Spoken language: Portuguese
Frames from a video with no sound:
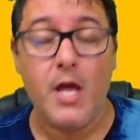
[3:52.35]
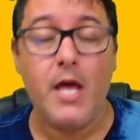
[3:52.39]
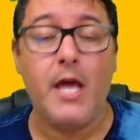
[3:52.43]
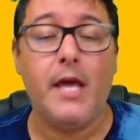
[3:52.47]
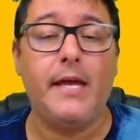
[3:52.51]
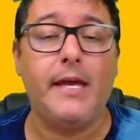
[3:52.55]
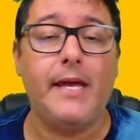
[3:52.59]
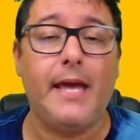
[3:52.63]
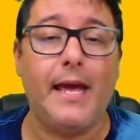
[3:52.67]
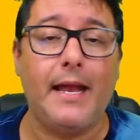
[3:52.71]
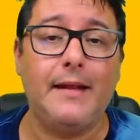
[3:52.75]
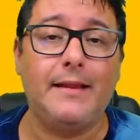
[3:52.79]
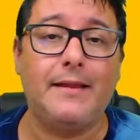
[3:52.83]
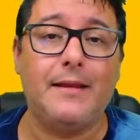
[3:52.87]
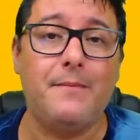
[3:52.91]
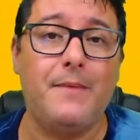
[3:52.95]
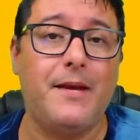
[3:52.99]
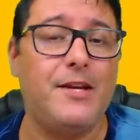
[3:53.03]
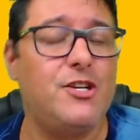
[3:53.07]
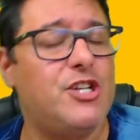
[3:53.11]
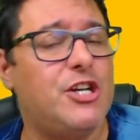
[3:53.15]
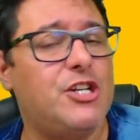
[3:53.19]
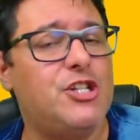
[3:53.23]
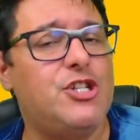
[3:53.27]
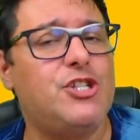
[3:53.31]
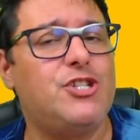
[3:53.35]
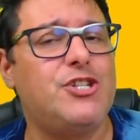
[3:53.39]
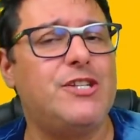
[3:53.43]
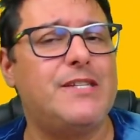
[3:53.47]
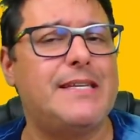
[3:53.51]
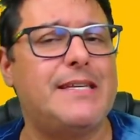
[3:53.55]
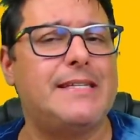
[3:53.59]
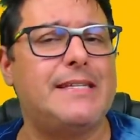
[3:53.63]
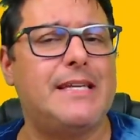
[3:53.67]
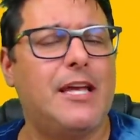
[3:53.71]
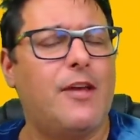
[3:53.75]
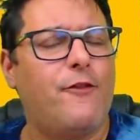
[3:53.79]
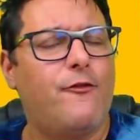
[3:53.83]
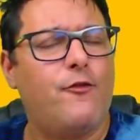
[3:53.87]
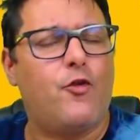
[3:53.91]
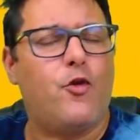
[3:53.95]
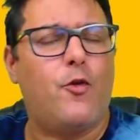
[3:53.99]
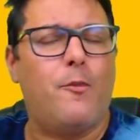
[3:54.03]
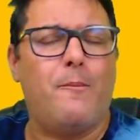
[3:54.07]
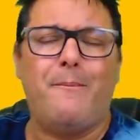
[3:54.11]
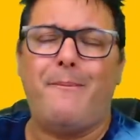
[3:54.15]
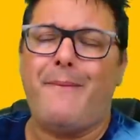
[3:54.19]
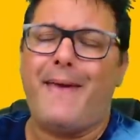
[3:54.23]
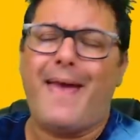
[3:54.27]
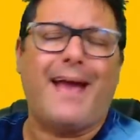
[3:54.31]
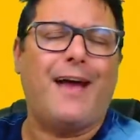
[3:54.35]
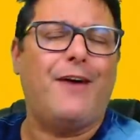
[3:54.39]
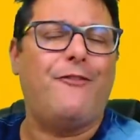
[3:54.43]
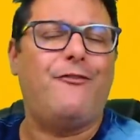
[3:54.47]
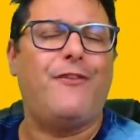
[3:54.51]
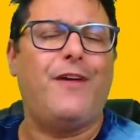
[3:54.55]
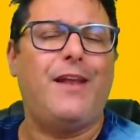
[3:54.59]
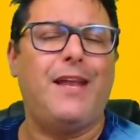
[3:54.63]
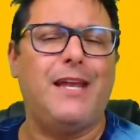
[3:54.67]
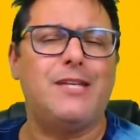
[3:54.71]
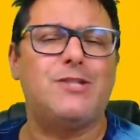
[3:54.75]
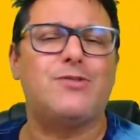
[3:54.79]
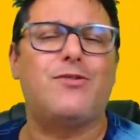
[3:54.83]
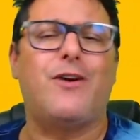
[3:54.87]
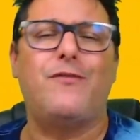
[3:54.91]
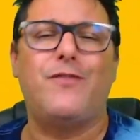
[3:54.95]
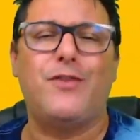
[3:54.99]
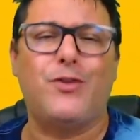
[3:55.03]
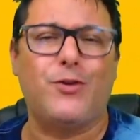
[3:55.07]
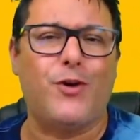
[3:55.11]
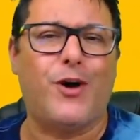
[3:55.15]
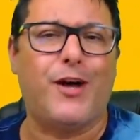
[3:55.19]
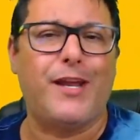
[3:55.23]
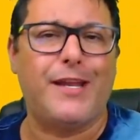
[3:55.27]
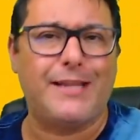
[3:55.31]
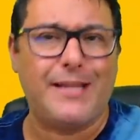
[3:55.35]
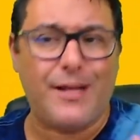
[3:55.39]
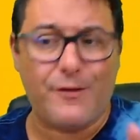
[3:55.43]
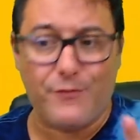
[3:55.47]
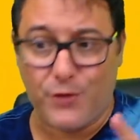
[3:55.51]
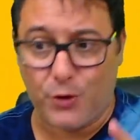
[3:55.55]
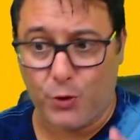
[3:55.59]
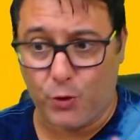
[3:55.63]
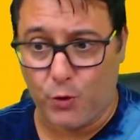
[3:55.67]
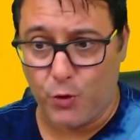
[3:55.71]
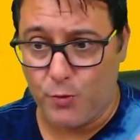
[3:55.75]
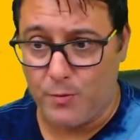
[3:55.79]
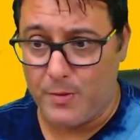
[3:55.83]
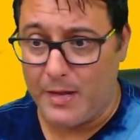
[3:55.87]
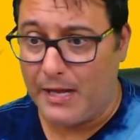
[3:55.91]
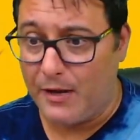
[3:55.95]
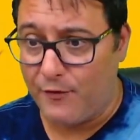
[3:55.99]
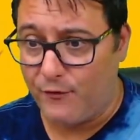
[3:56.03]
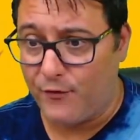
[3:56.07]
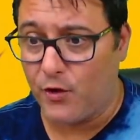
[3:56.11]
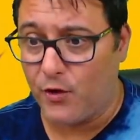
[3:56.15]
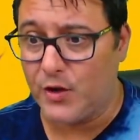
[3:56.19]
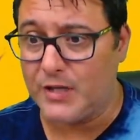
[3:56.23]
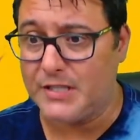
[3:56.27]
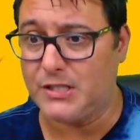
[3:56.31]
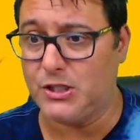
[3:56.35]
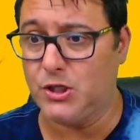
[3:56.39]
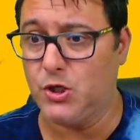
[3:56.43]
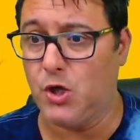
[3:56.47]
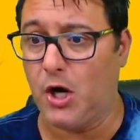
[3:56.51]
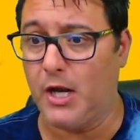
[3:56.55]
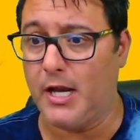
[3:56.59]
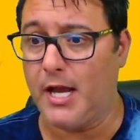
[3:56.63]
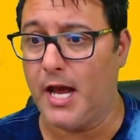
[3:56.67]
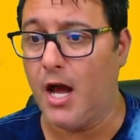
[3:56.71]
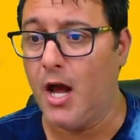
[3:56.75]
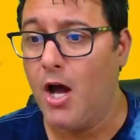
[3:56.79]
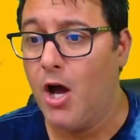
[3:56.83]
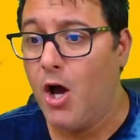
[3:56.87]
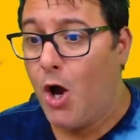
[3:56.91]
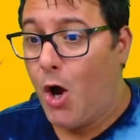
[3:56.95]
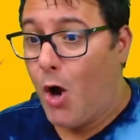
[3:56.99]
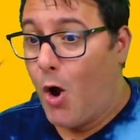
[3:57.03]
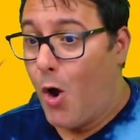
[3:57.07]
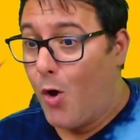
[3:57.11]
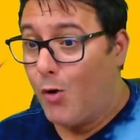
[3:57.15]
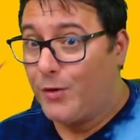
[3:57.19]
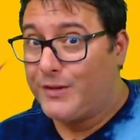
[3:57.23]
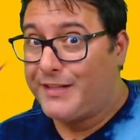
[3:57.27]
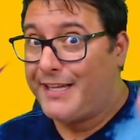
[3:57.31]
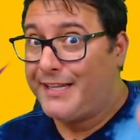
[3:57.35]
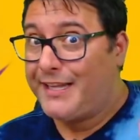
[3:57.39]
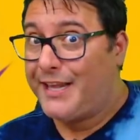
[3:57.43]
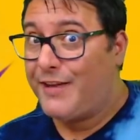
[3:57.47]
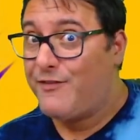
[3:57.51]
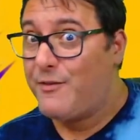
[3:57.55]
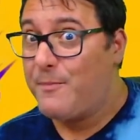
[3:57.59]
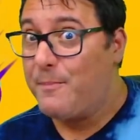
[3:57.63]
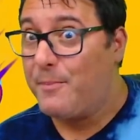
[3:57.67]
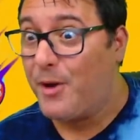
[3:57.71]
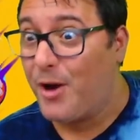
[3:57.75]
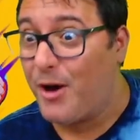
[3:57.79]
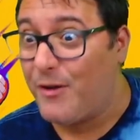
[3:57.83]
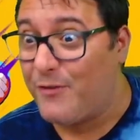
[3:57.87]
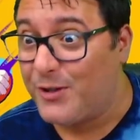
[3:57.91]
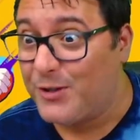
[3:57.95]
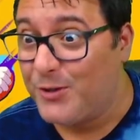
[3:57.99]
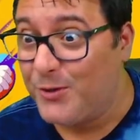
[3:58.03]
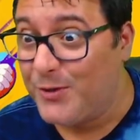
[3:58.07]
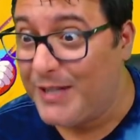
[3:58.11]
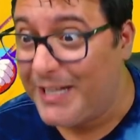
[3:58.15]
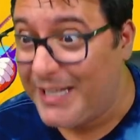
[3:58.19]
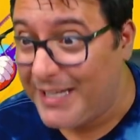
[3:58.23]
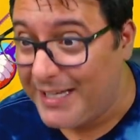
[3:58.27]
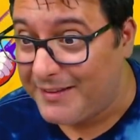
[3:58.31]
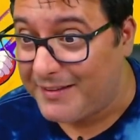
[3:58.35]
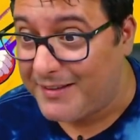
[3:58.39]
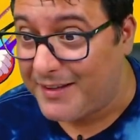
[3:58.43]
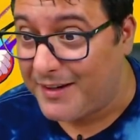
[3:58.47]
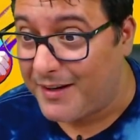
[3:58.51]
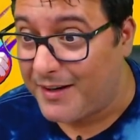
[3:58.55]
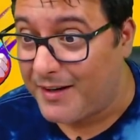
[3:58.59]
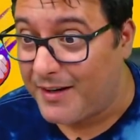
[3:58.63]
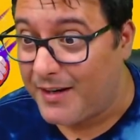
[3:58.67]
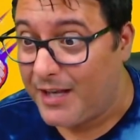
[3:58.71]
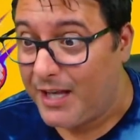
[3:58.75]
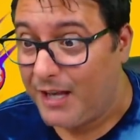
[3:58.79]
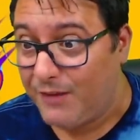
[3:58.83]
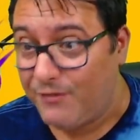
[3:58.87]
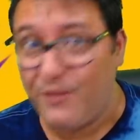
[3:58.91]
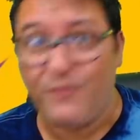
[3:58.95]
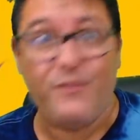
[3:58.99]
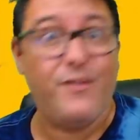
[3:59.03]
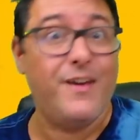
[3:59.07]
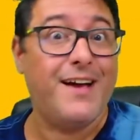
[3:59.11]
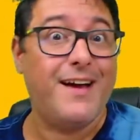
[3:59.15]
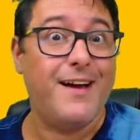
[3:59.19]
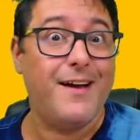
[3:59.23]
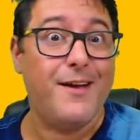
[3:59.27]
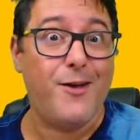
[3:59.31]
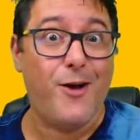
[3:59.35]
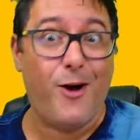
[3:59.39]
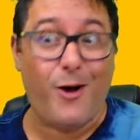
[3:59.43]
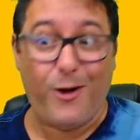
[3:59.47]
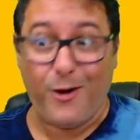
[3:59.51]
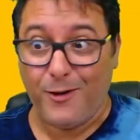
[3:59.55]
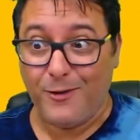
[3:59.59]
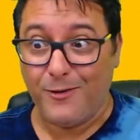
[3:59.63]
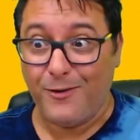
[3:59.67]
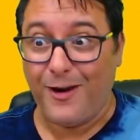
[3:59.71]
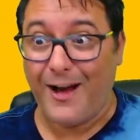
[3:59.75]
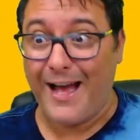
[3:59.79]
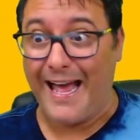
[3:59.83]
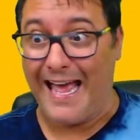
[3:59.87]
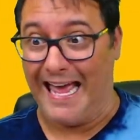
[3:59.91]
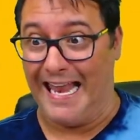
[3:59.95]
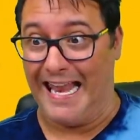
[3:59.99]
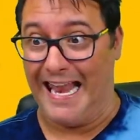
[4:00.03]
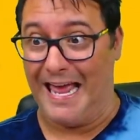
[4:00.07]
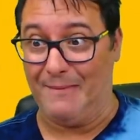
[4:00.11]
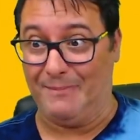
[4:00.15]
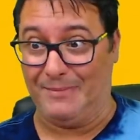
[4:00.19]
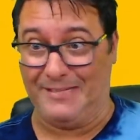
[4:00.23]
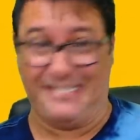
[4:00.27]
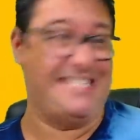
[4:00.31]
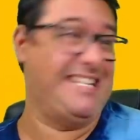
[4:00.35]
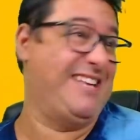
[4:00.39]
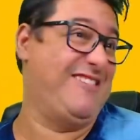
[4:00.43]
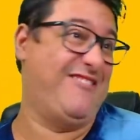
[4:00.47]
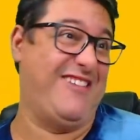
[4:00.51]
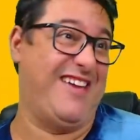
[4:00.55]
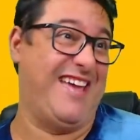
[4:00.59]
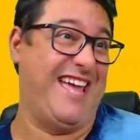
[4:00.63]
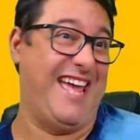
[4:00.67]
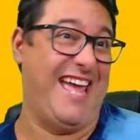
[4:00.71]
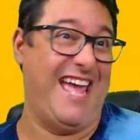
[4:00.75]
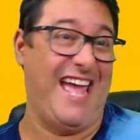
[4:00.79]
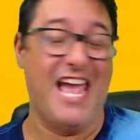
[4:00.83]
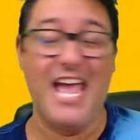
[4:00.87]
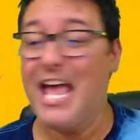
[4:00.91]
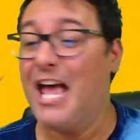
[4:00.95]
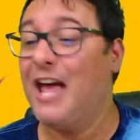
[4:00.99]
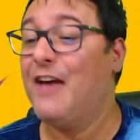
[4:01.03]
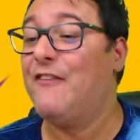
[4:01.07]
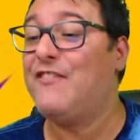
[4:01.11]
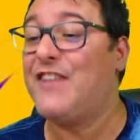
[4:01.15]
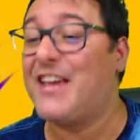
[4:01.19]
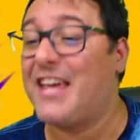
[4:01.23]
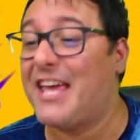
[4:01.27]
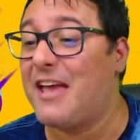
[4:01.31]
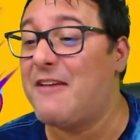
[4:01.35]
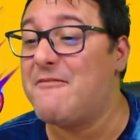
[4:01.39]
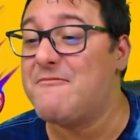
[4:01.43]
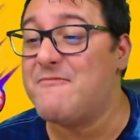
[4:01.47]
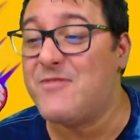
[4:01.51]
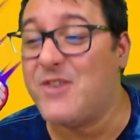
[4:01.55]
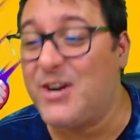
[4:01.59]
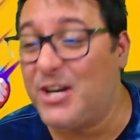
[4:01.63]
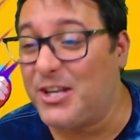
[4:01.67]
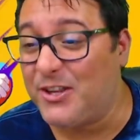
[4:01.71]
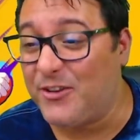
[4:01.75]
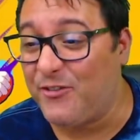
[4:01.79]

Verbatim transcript: E ele também, gente, disse assim que ficou mega feliz com a vitória da VTube. Ele falou assim, olha, ontem teve prova do líder e Vivi ganhou. Olha lá pra você ver. Fiquei muito